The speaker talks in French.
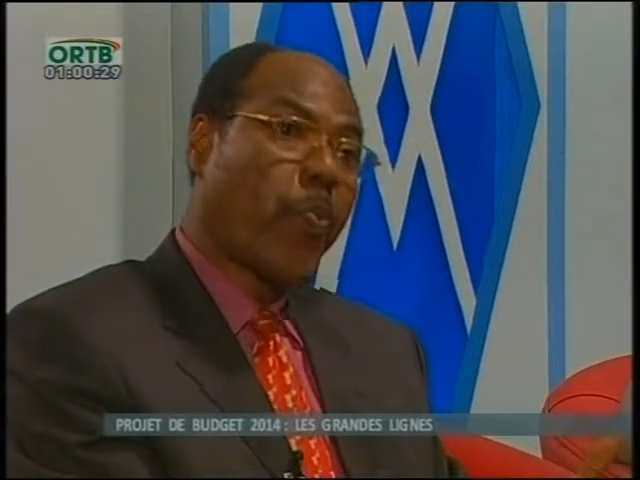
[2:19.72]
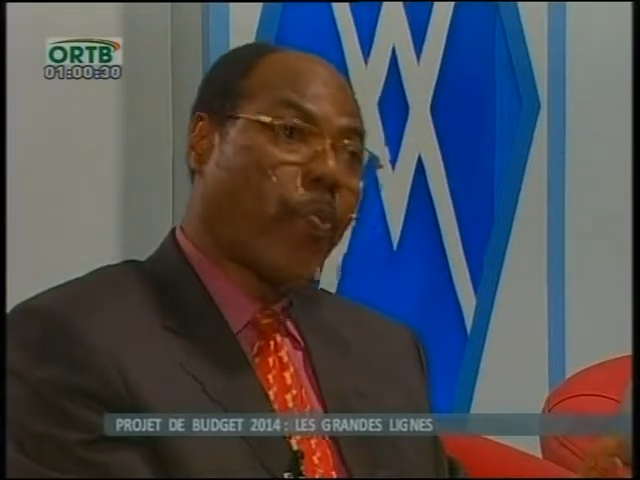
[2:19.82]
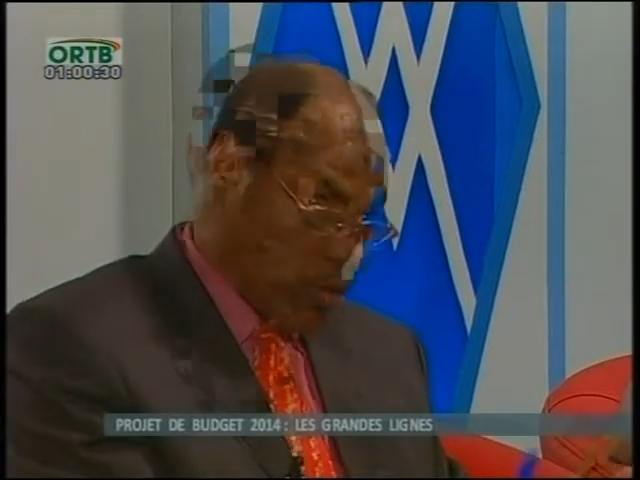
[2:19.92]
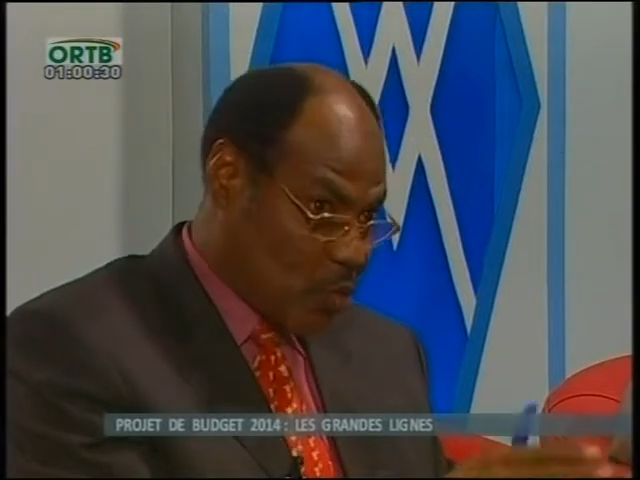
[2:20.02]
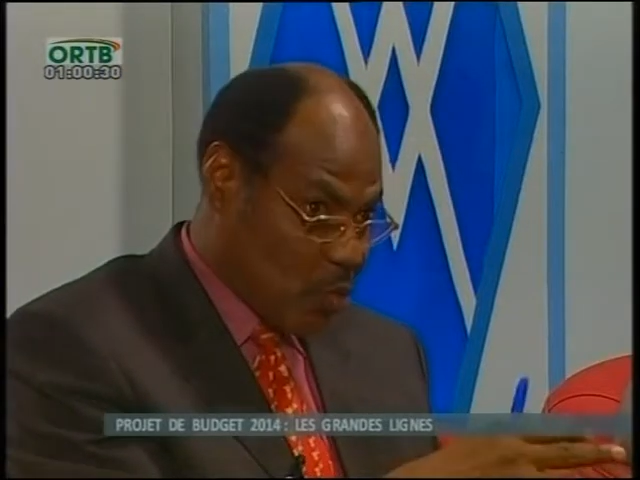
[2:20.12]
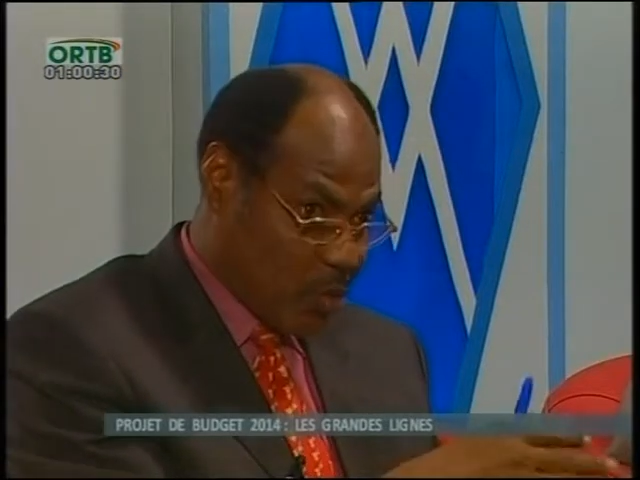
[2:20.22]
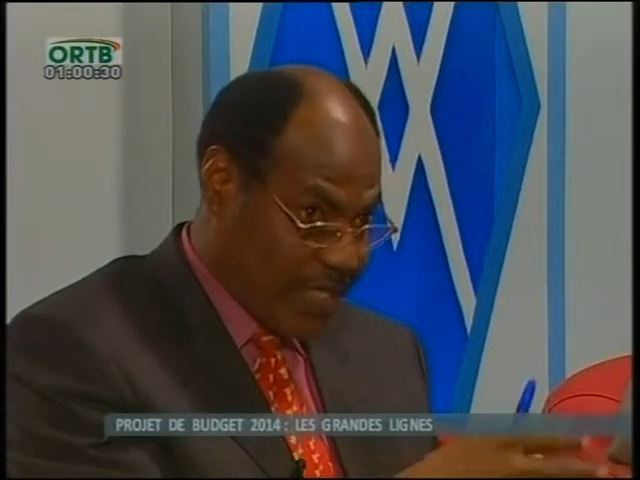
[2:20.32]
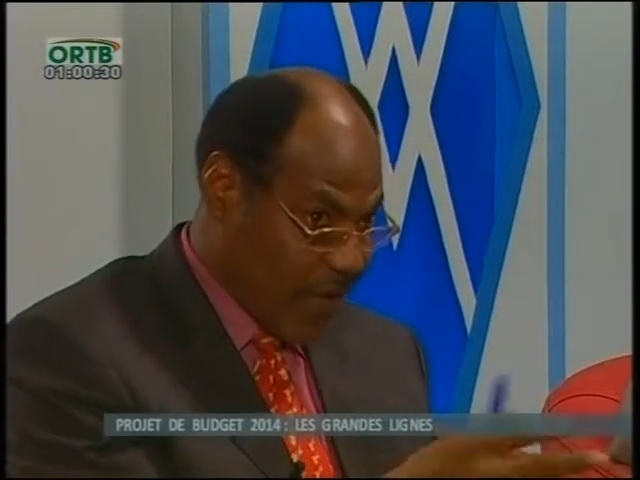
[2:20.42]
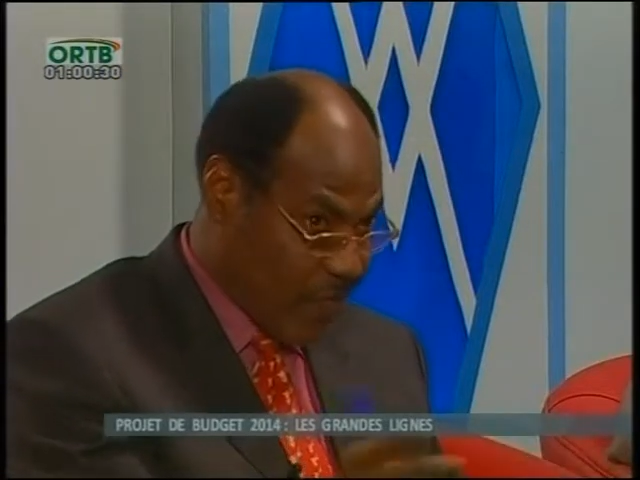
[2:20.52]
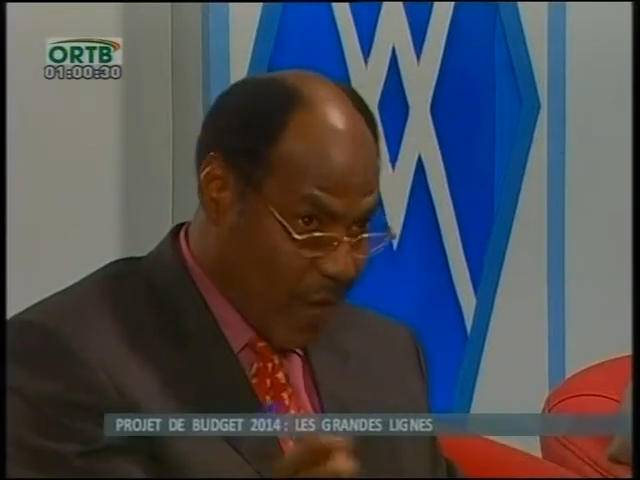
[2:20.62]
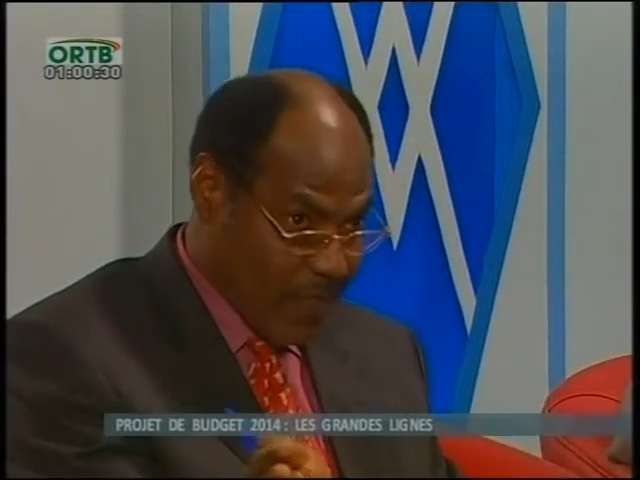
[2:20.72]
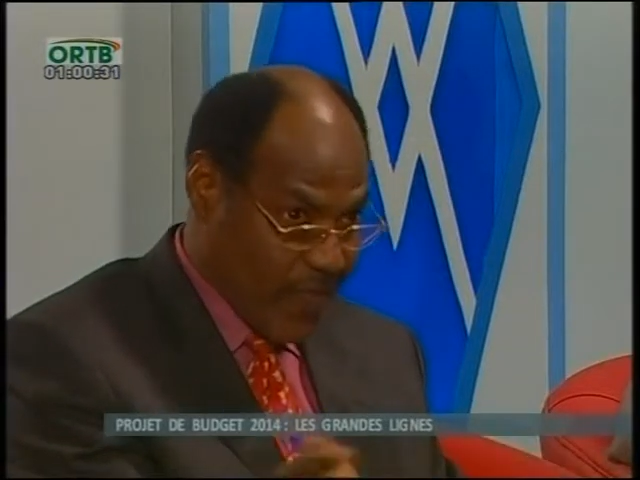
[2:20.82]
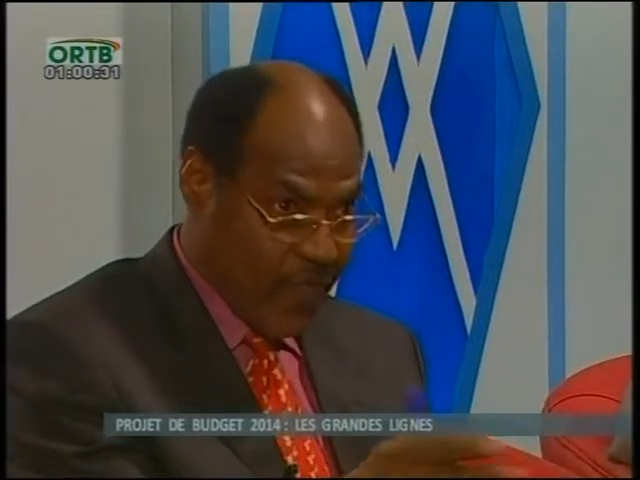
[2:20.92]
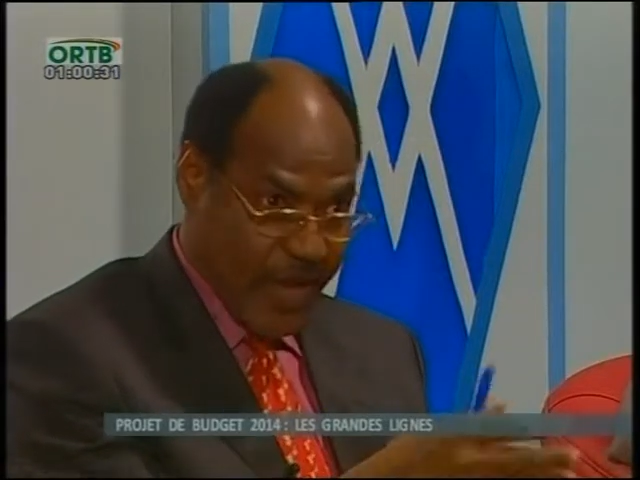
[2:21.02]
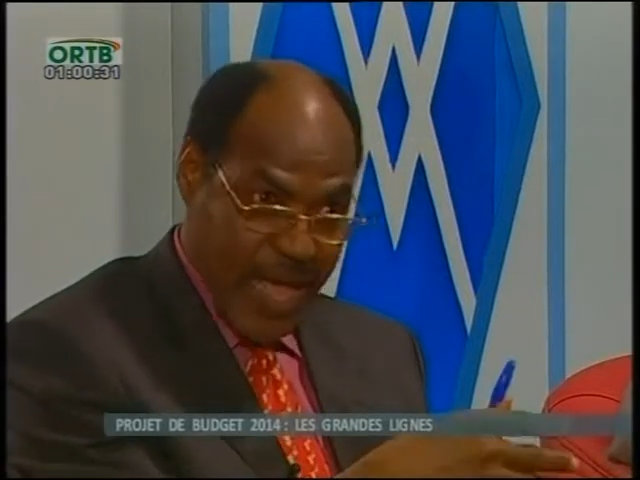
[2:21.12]
sous toutes ses formes,
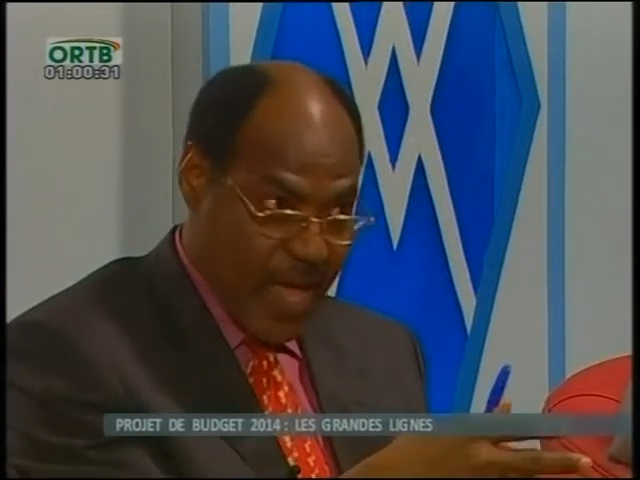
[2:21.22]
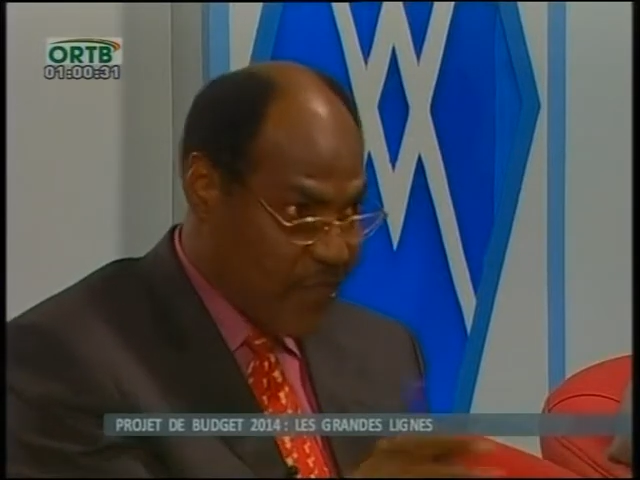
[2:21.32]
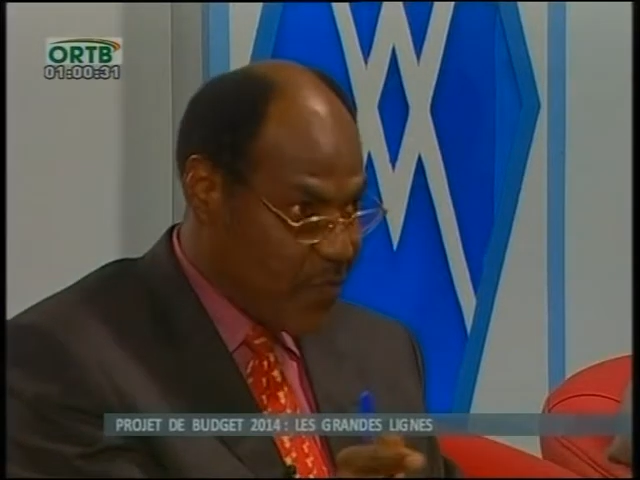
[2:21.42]
frais,